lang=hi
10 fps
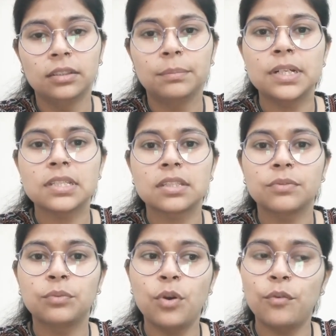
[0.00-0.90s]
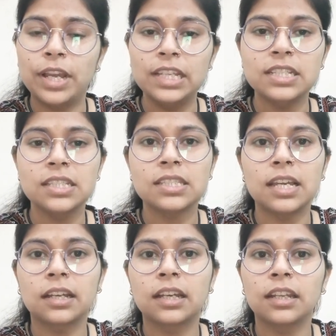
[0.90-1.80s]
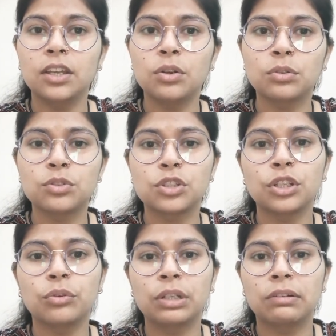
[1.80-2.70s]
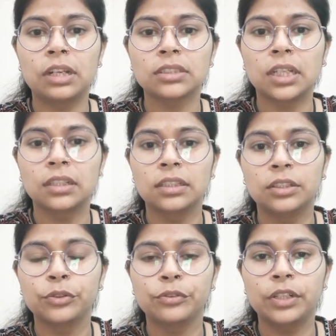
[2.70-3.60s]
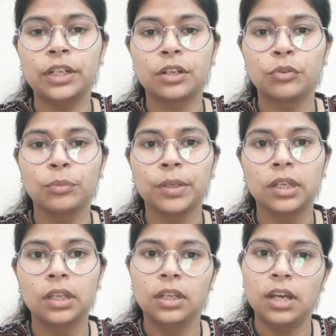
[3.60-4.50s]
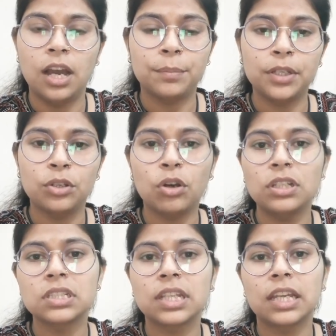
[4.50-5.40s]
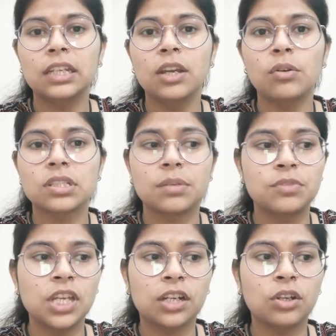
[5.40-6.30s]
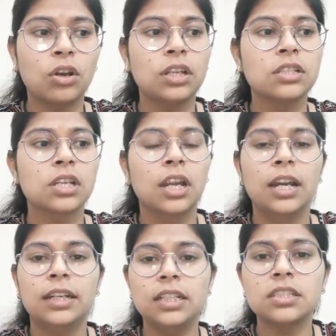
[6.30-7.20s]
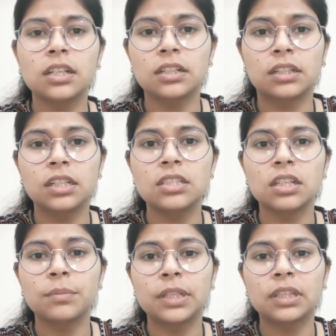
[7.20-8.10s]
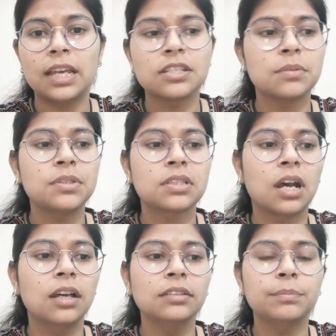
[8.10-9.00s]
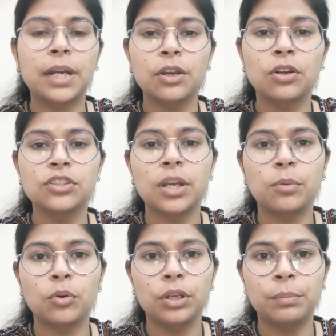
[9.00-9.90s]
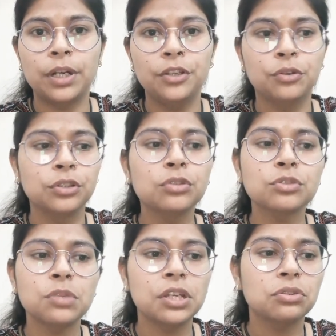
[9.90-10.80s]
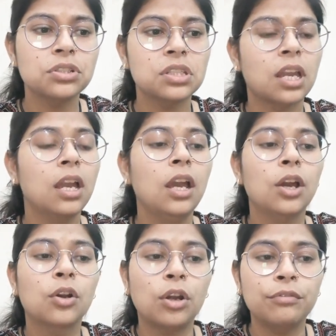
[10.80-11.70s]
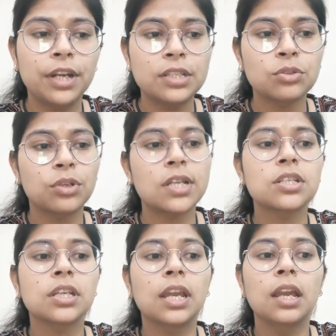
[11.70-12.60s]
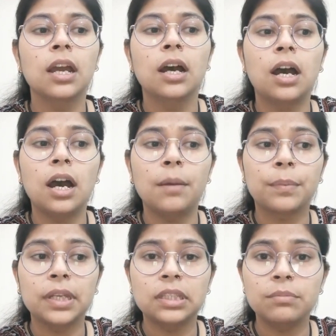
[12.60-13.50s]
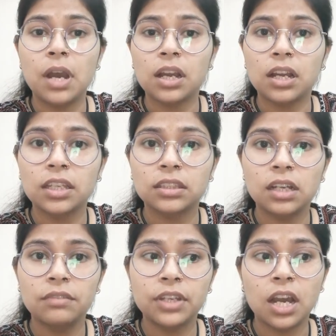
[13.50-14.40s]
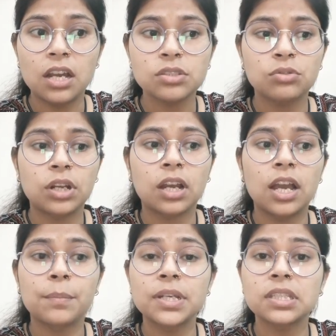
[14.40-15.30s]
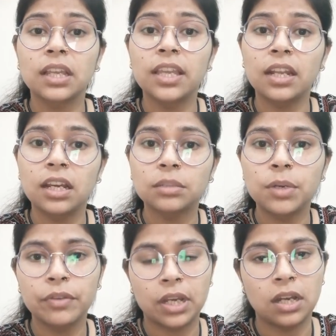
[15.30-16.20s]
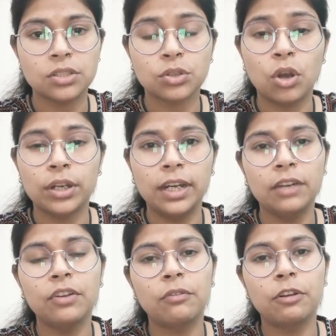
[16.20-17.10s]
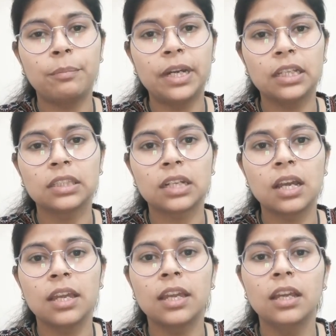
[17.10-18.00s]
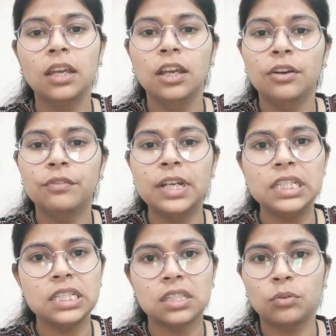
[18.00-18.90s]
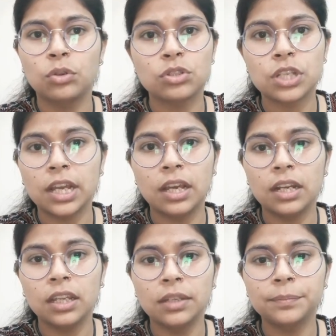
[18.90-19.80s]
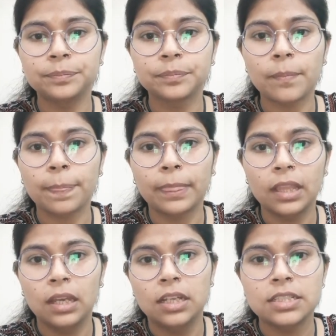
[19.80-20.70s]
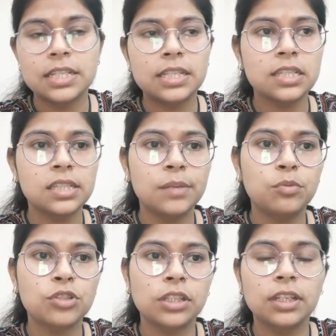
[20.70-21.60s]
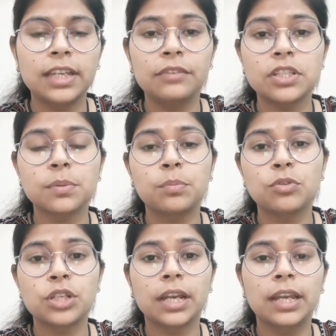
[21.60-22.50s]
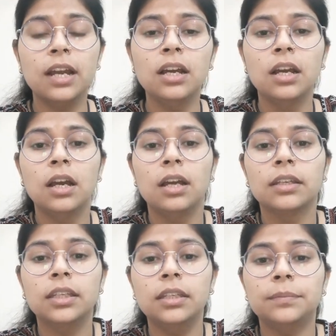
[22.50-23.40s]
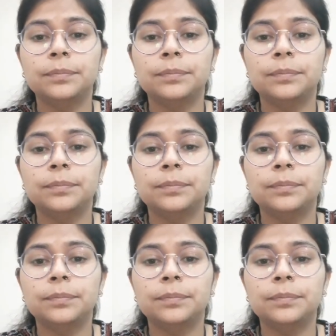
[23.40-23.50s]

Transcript: बस वो वही चीज़ चेक करेंगे और कुछ नहीं होने वाला ज़्यादा इंटरव्यू में आपकी नॉलेज देखनी है उन्हें सब्जेक्ट नॉलेज टीचर टीचर ही बनता है जब इंसान पैडागोजी आप लोगों ने पढ़ी होगी तो उसमें यही तो चीज़ें हैं कॉन्फिडेंस होना चाहिए आपके दिमाग कितना विकास हो रखा है आपका संज्ञानात्मक विकास कॉग्नेटिव डेवलपमेंट कितना है वही चीज़ें वो लोग चेक करेंगे जैसे किसी ने पूछा था कि एनवीएस में पूछा गया कि